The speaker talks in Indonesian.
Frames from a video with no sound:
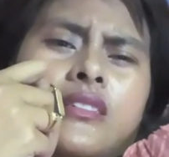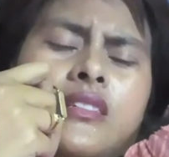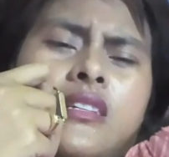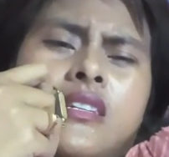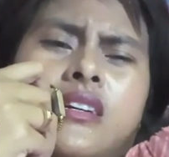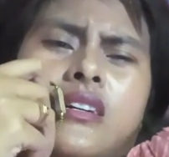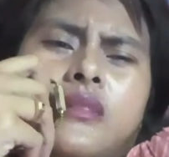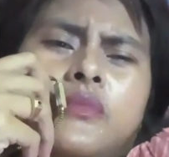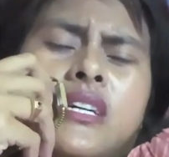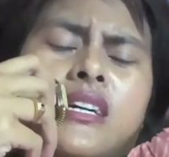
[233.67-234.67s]
jadi ya
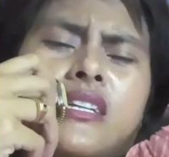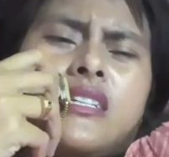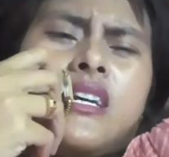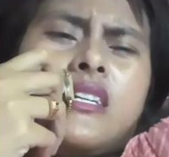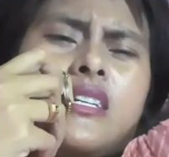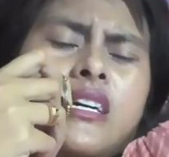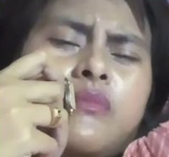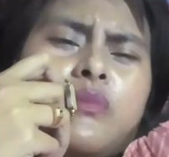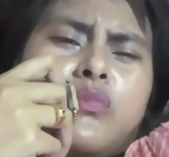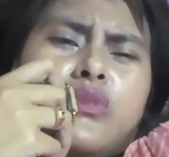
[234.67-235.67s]
biarkan
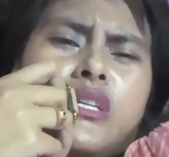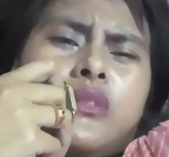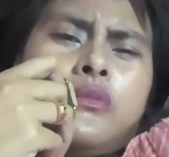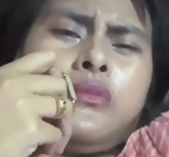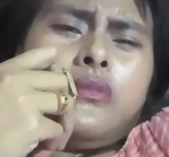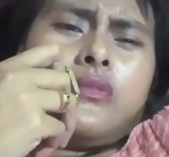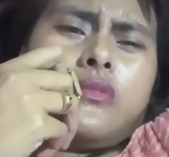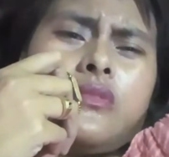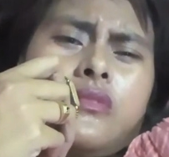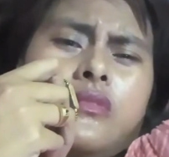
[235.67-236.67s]
saja apapun itu
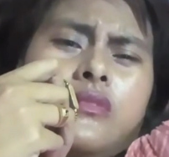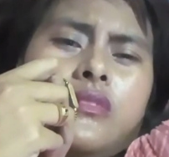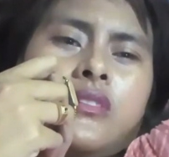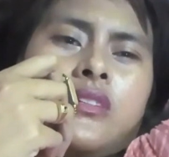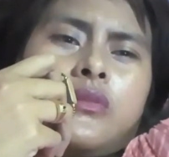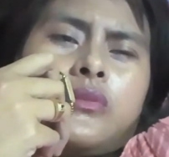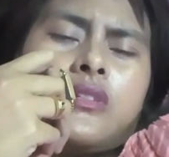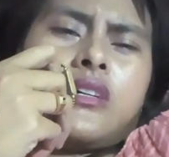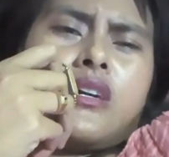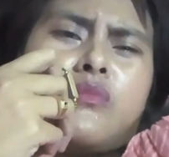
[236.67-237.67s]
tidak
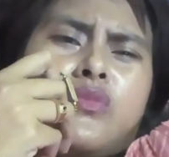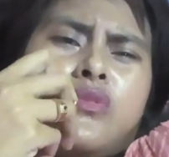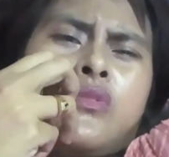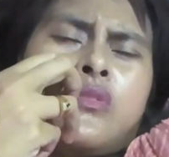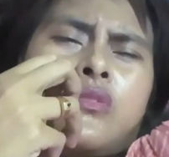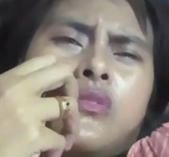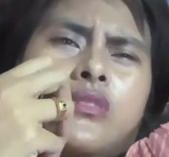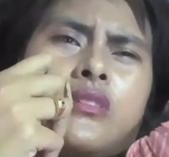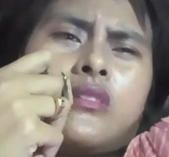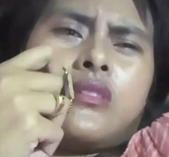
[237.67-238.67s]
usah kamu
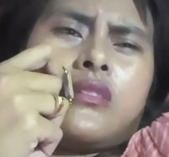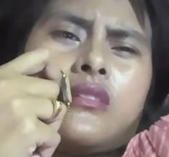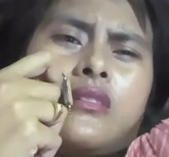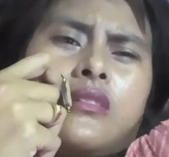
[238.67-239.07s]
uh,